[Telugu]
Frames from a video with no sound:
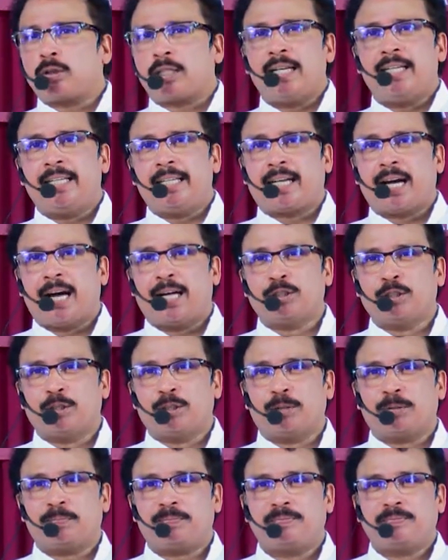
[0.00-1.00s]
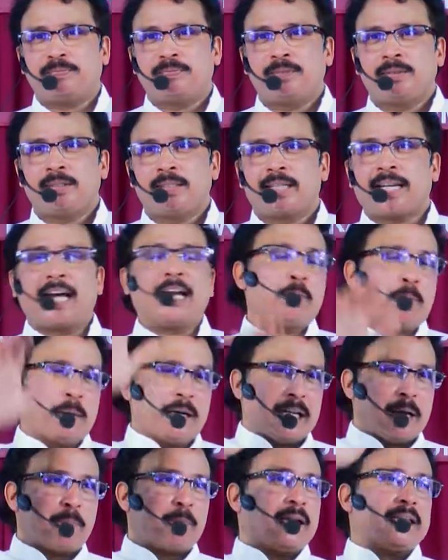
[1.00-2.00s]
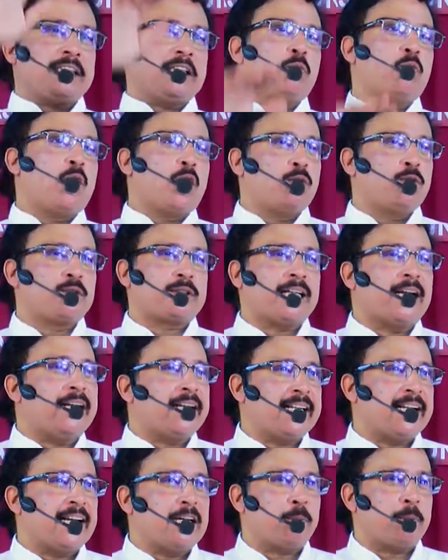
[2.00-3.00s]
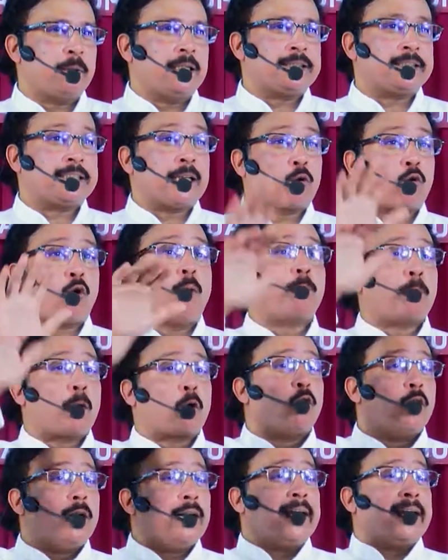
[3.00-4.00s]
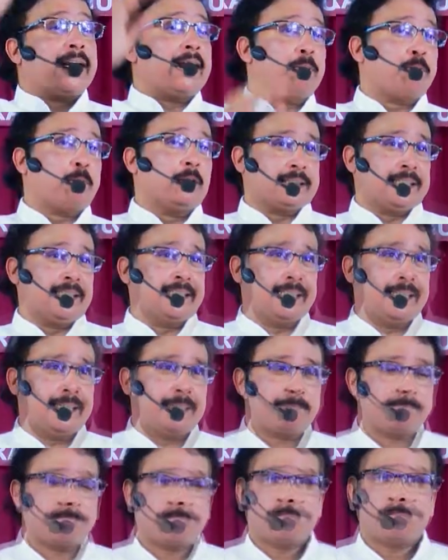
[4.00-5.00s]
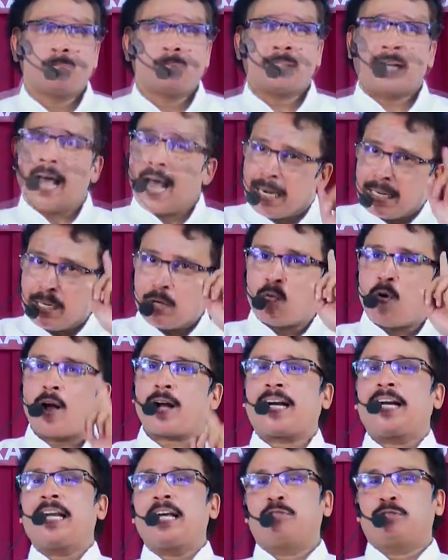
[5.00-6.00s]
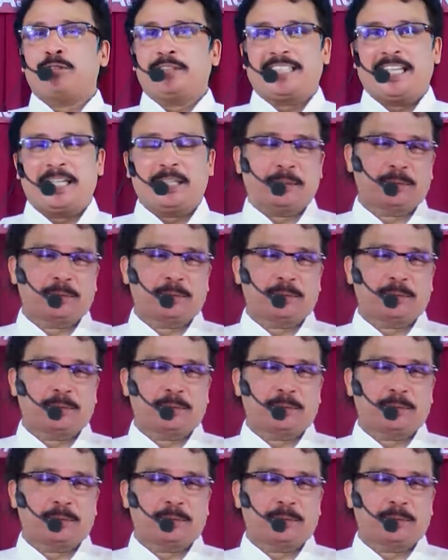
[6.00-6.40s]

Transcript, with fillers: తల్లి కాదు కనపడ్డ ప్రతి వాడు తండ్రి అని పిలిస్తే కొంప కొల్లేరైపోతుంది నాన్న ఒక్కడే ఉంటాడు